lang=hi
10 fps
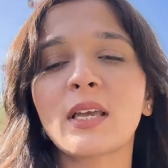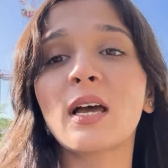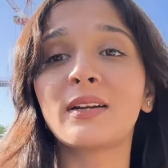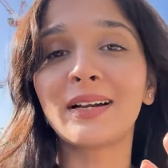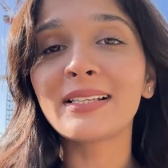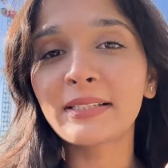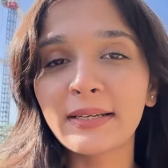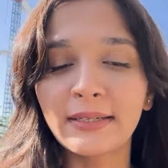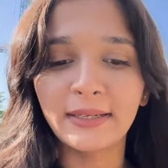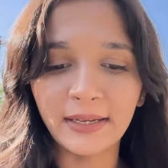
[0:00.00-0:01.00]
सा रेस्ट
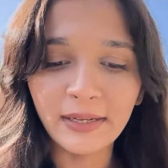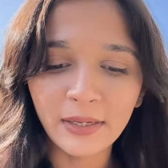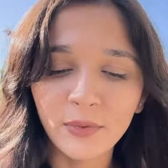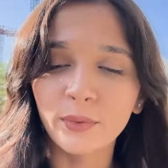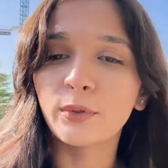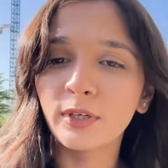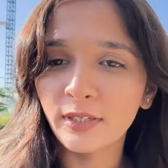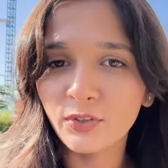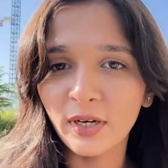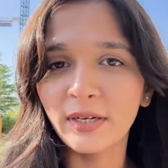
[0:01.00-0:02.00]
करके विल
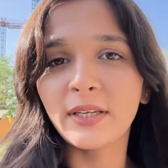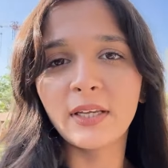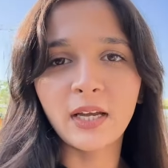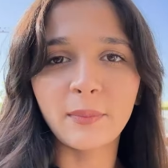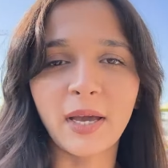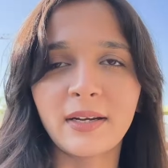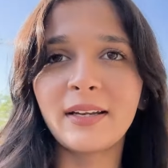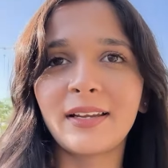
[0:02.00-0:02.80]
गेट रेडी हमारे